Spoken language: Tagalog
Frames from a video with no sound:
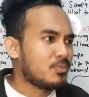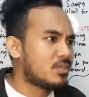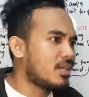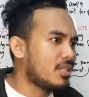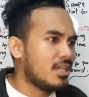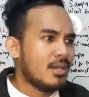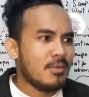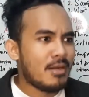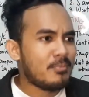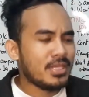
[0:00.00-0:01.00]
Third,
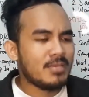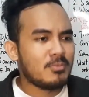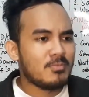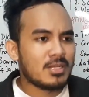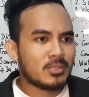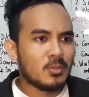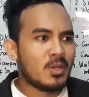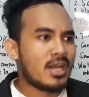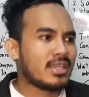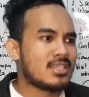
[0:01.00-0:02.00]
uh, pwede po bang
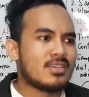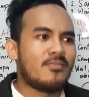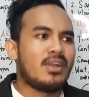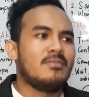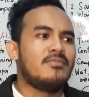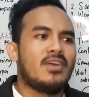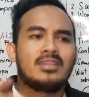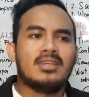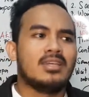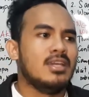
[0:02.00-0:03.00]
tulungan kita sa
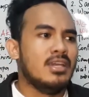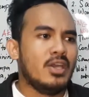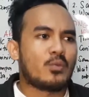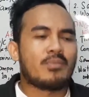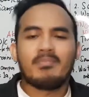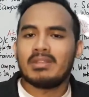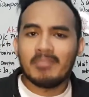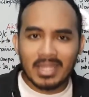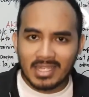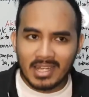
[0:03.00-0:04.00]
firefighting equipment
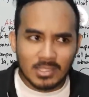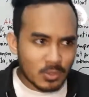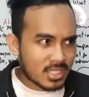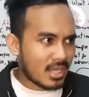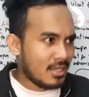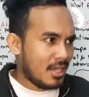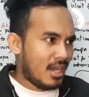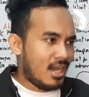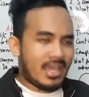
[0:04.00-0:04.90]
maintenance or sa uh,